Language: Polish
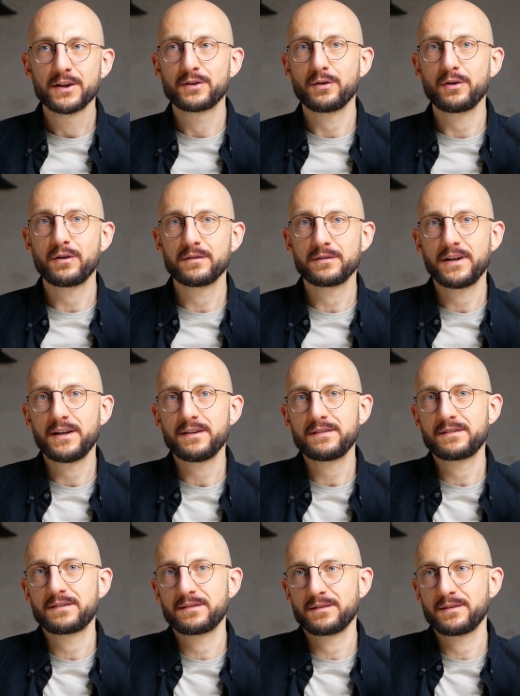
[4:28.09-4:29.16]
to
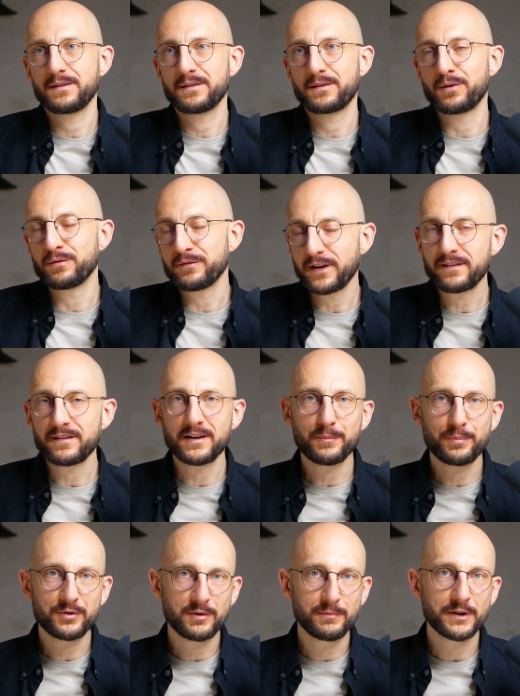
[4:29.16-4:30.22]
jest y, konwersja na
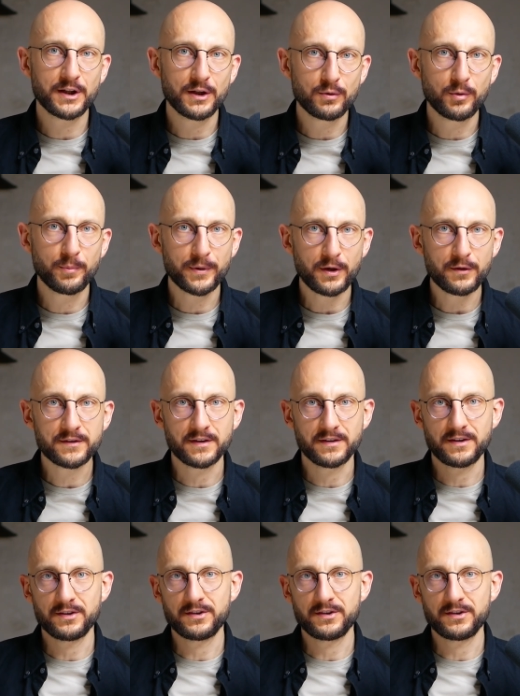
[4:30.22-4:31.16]
poziomie kilku procent.